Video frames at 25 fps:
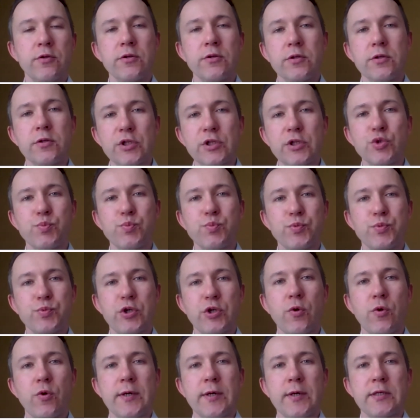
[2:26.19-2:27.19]
No i to też
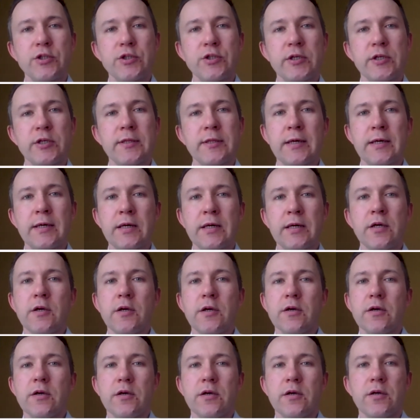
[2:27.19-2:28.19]
przekłada się na
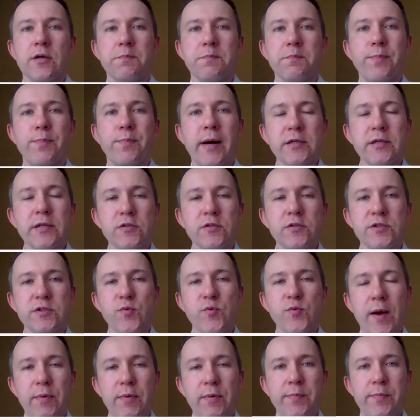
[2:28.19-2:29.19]
e, bardzo
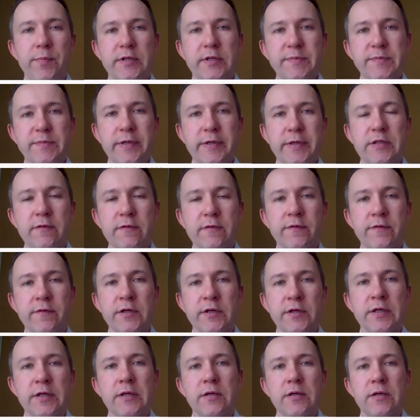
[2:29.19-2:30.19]
słabe
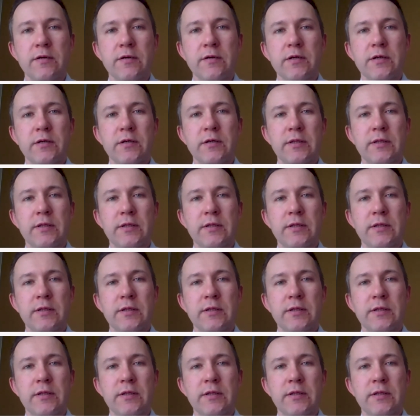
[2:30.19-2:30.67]
perspektywy e,